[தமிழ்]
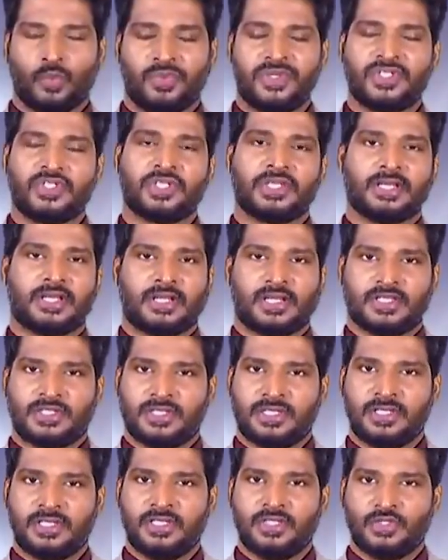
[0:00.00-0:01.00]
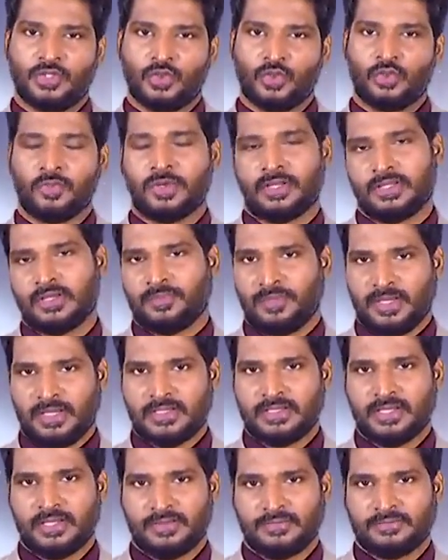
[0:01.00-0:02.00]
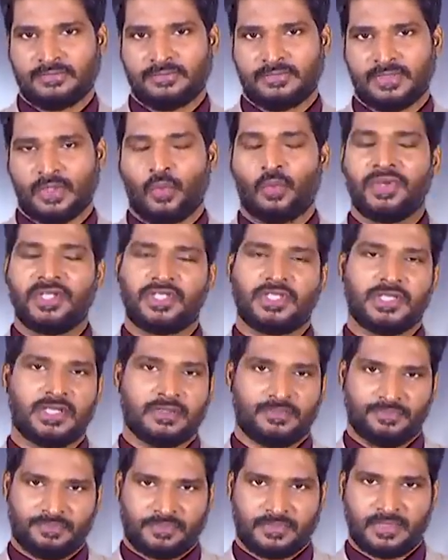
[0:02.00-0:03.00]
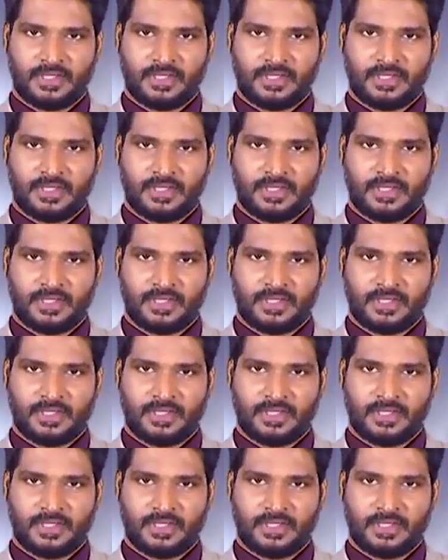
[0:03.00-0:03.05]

விருச்சிக ராசி ஜூன் மாத பலன்கள் விருச்சிகம்